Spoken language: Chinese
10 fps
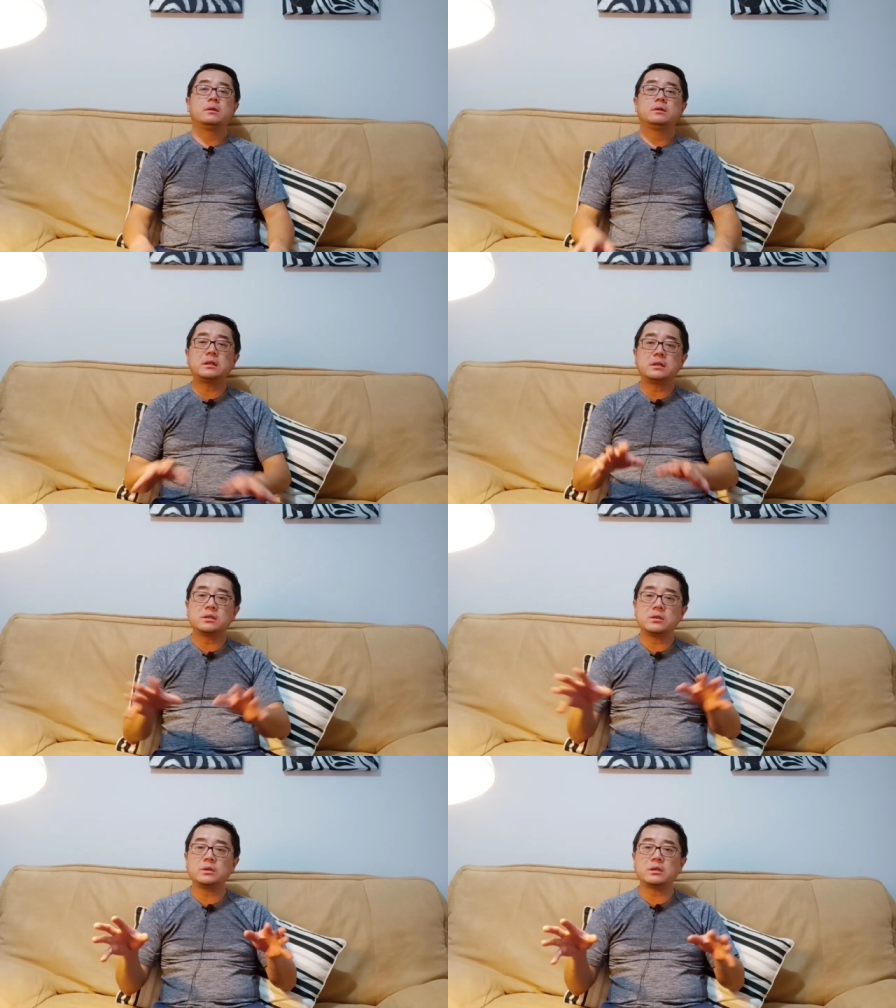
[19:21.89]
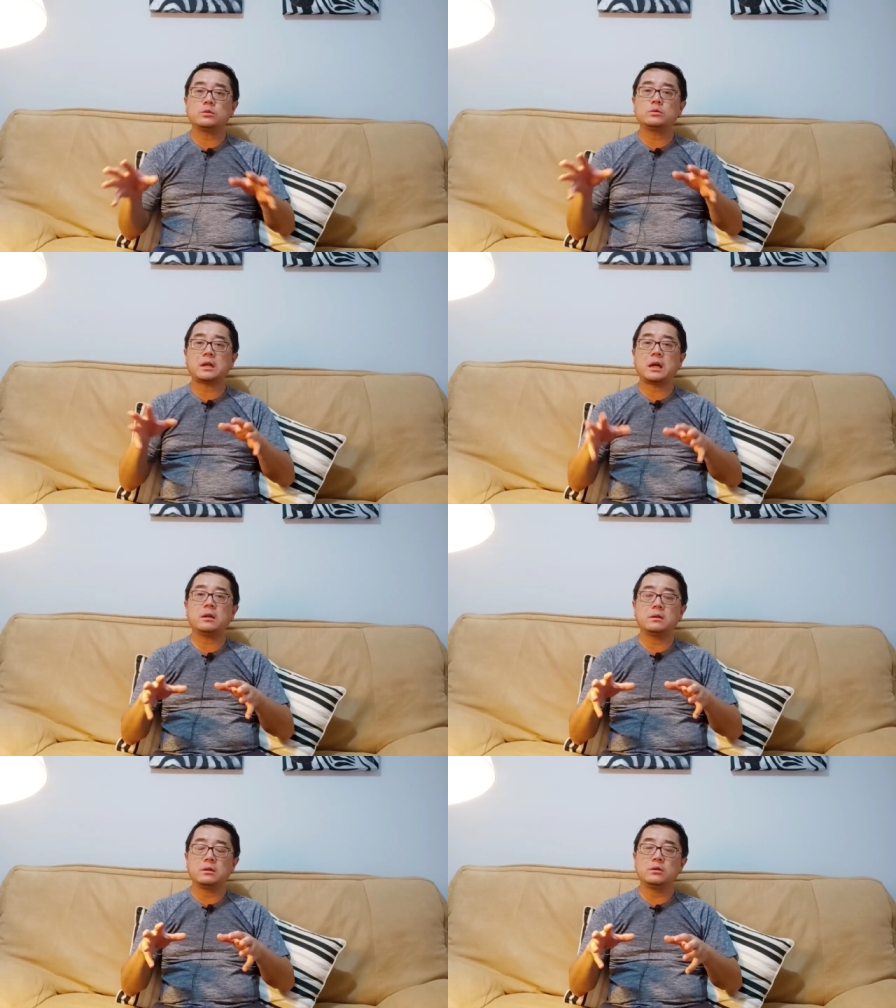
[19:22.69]
在这个社会当中，
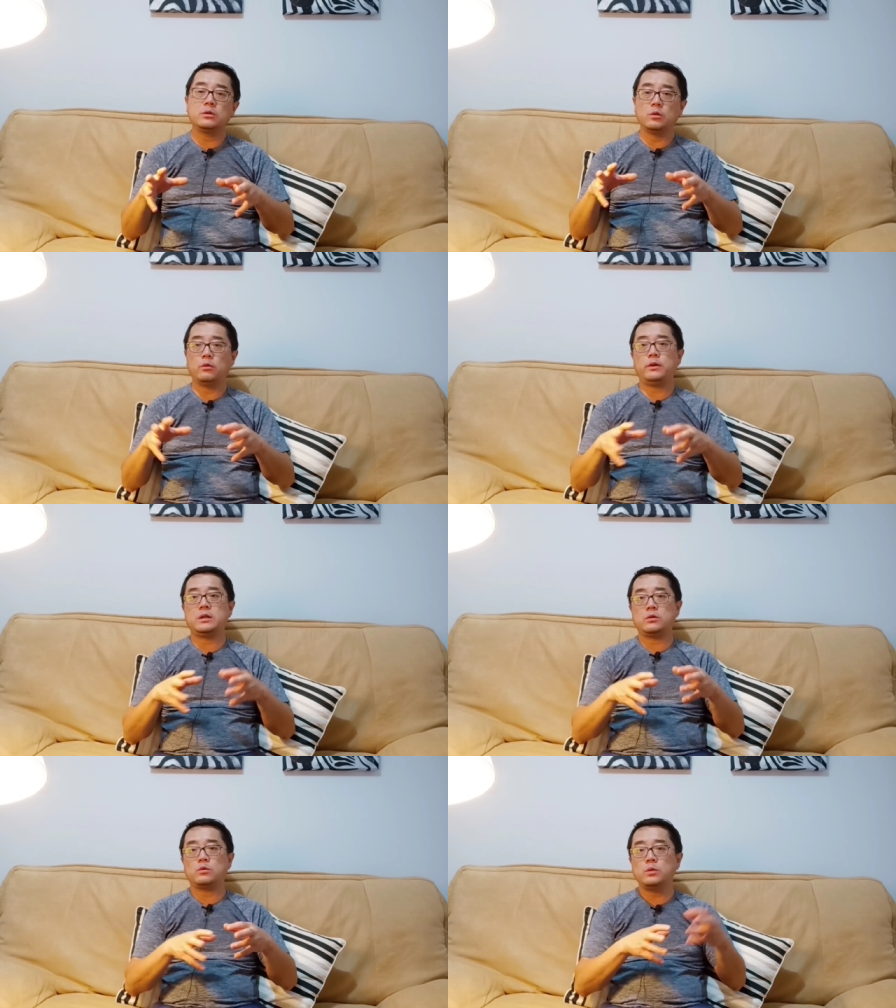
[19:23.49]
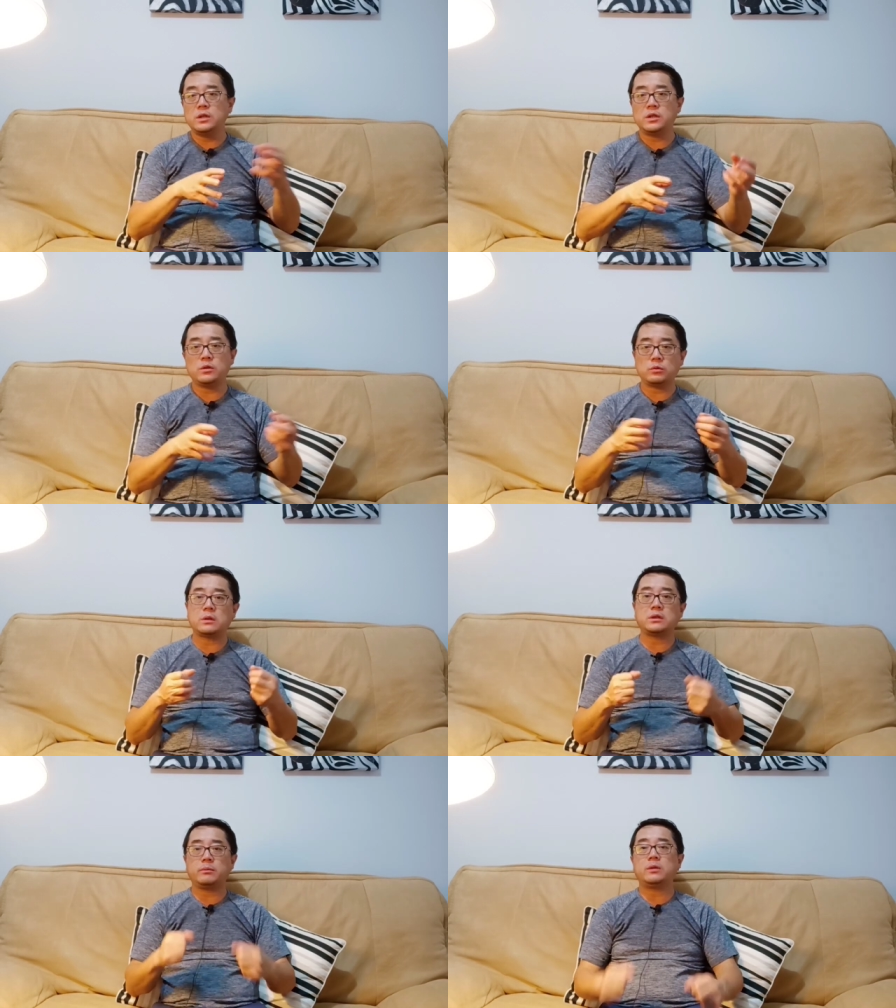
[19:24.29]
他有非常容易接触到
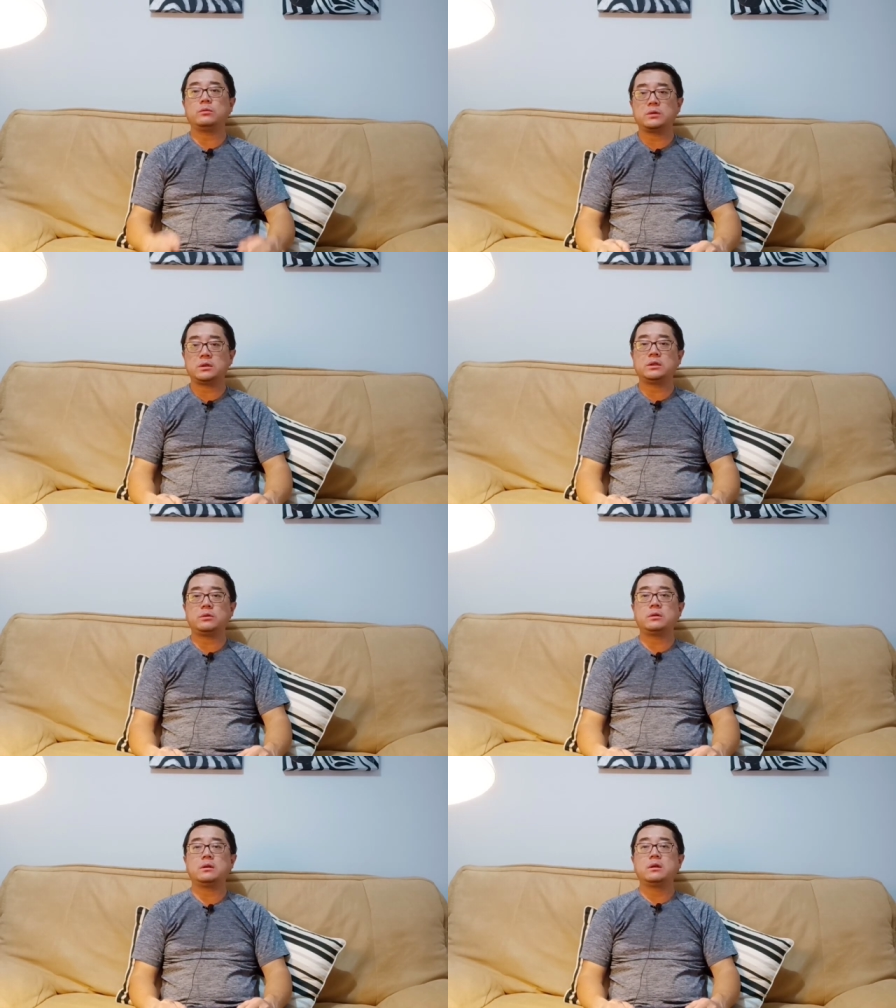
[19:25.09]
这个病毒的这群人，